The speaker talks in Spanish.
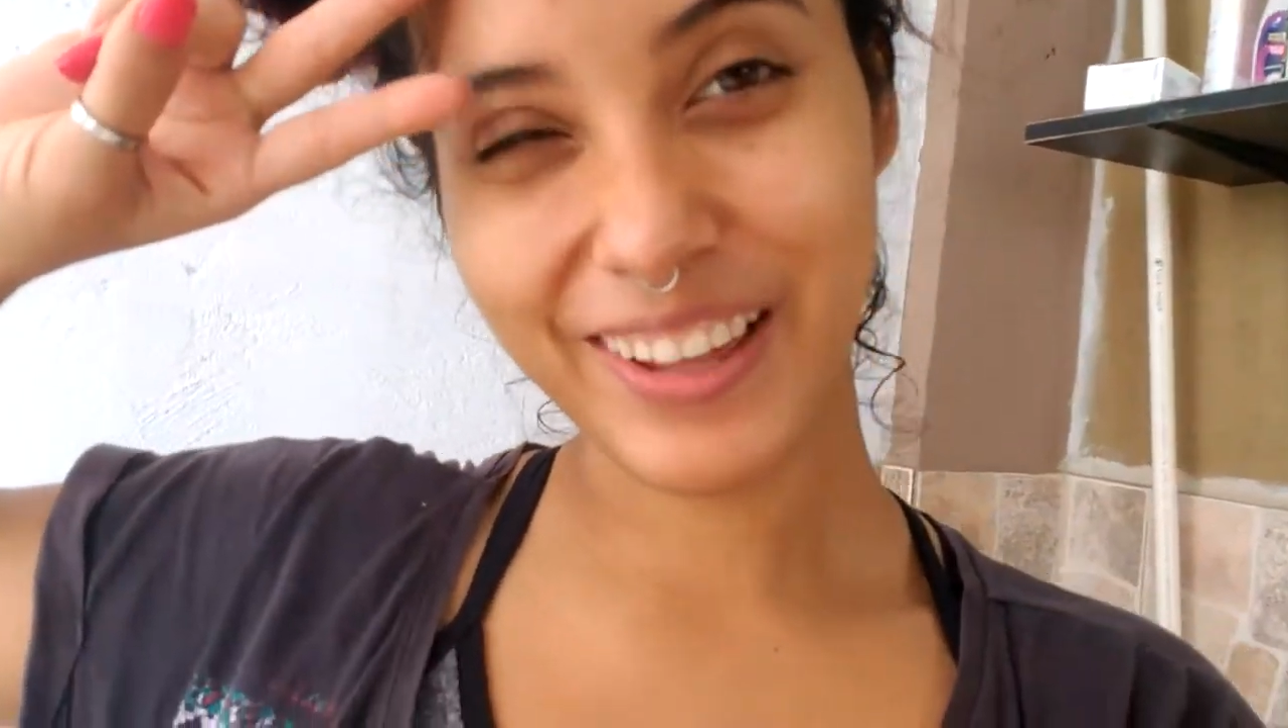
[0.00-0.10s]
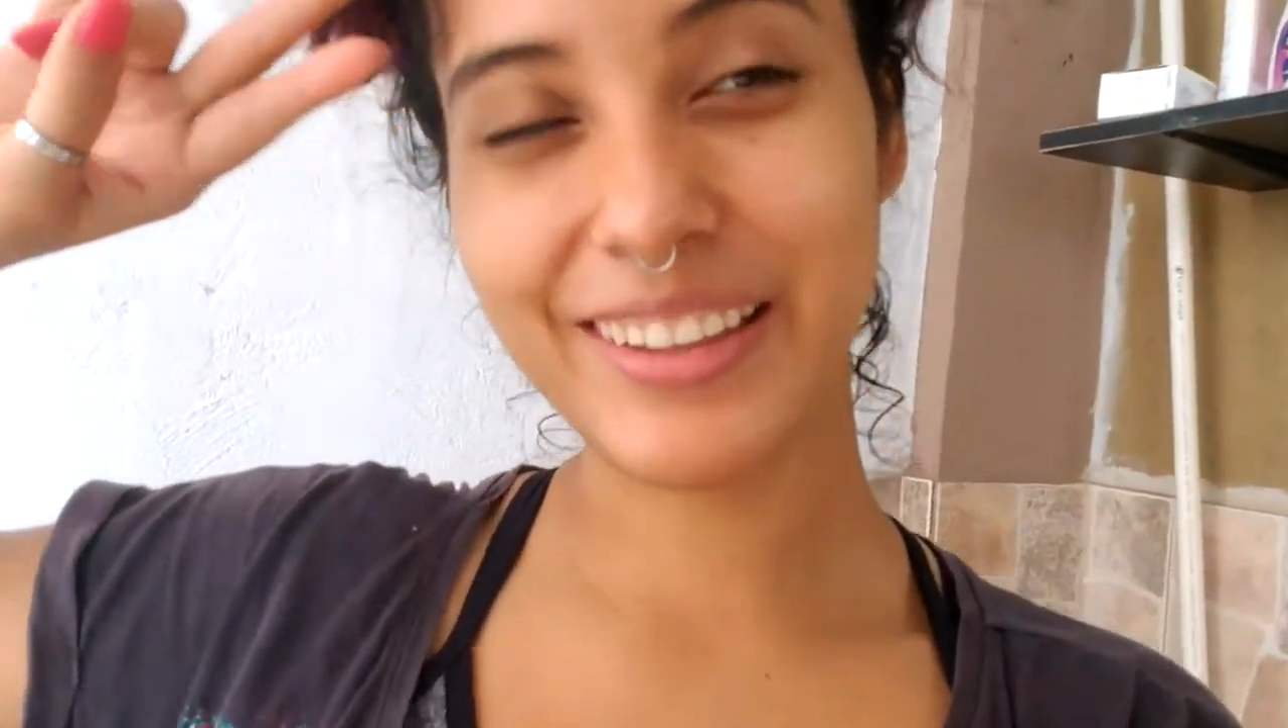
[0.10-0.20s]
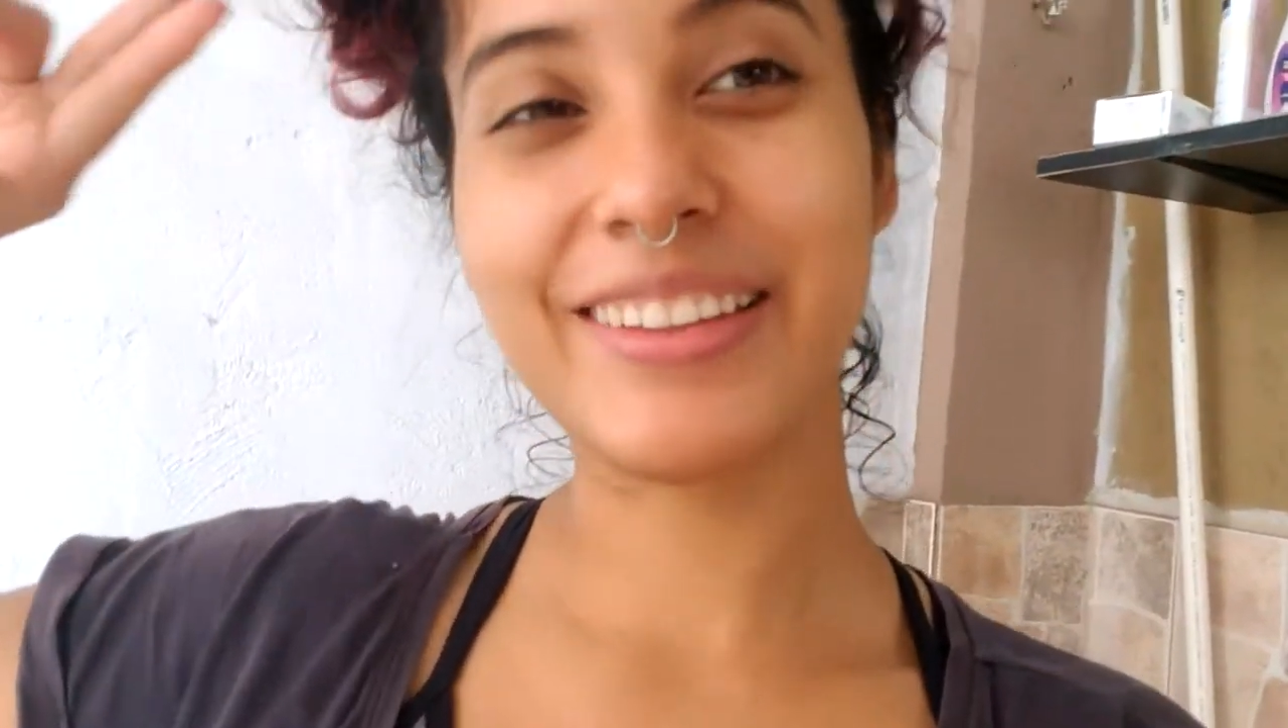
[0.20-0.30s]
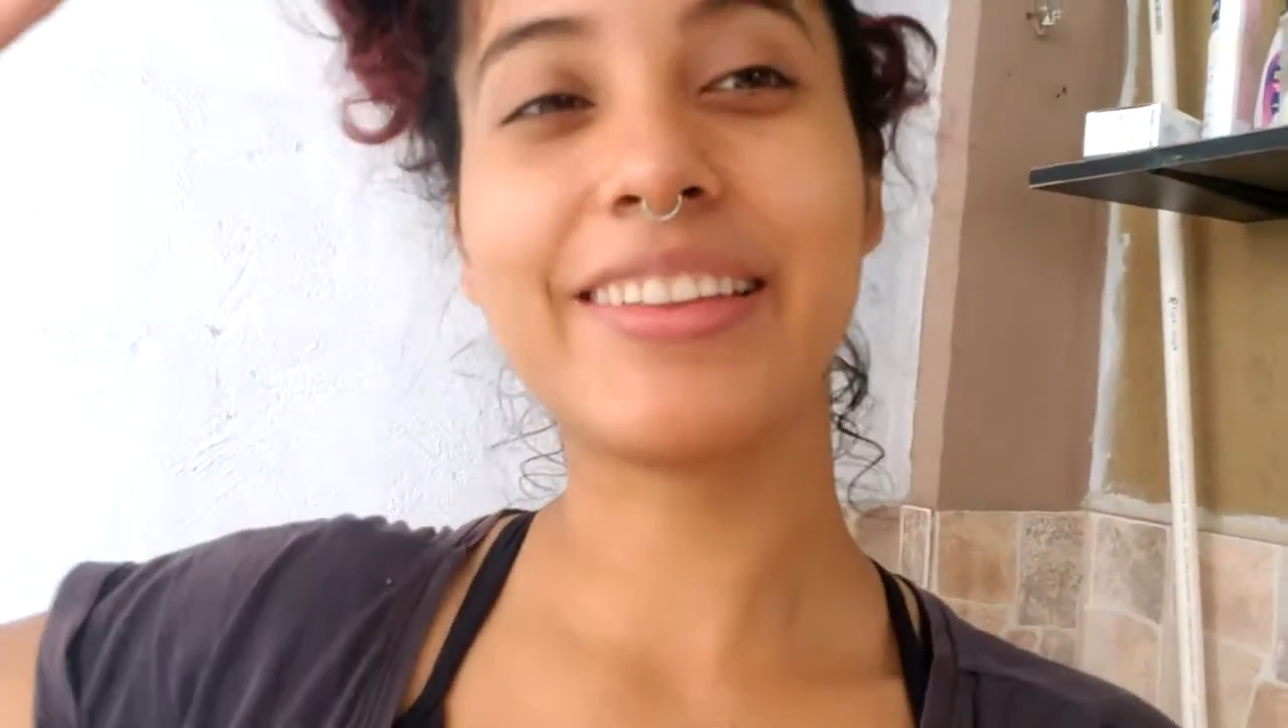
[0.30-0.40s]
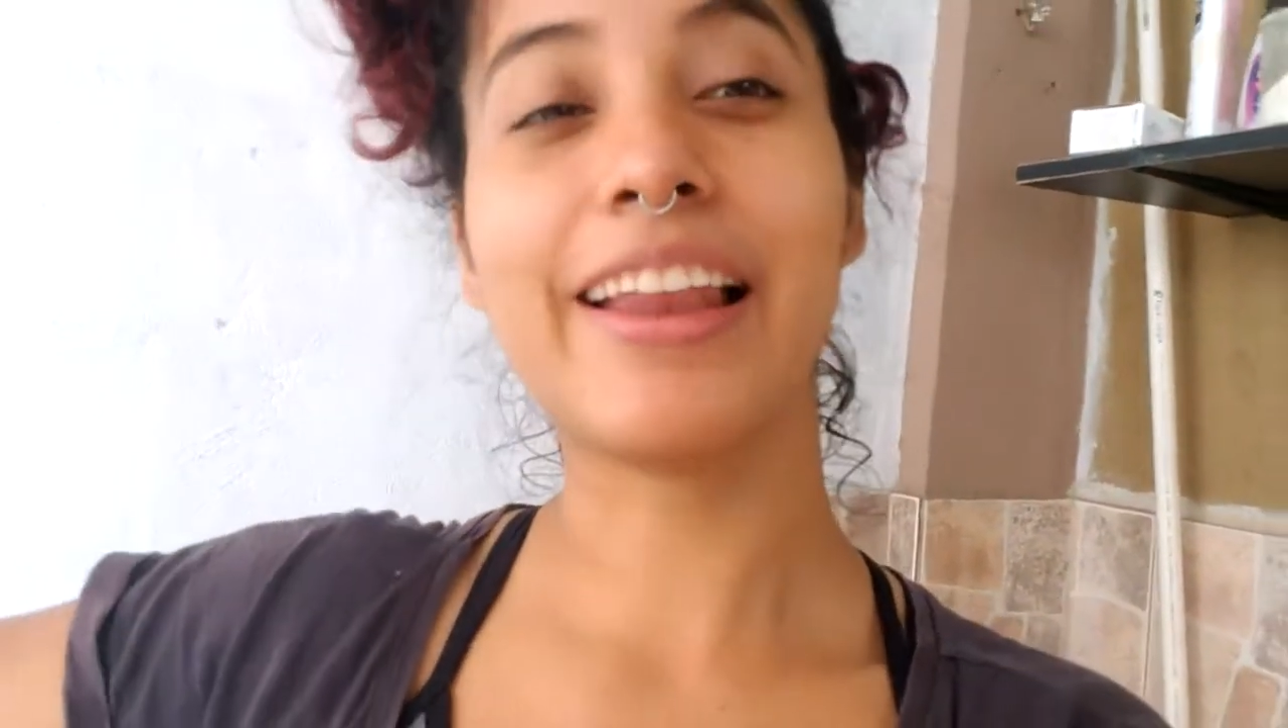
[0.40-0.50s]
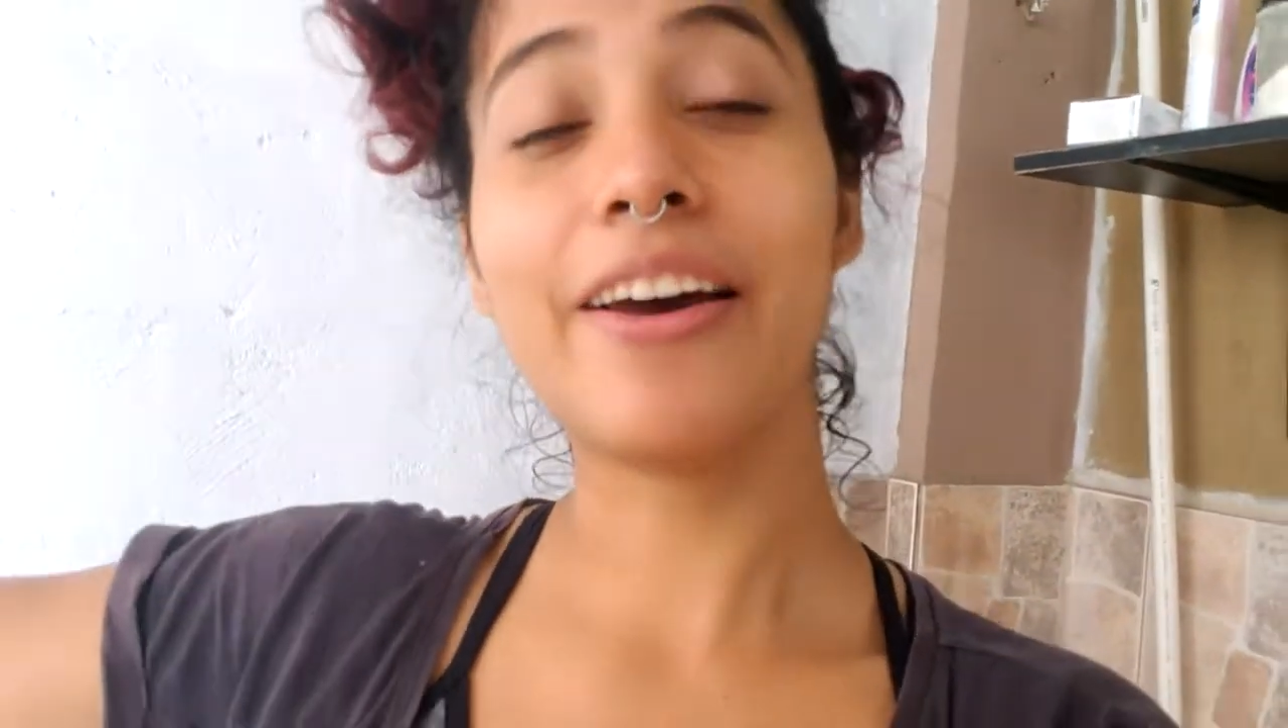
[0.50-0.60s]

ya se está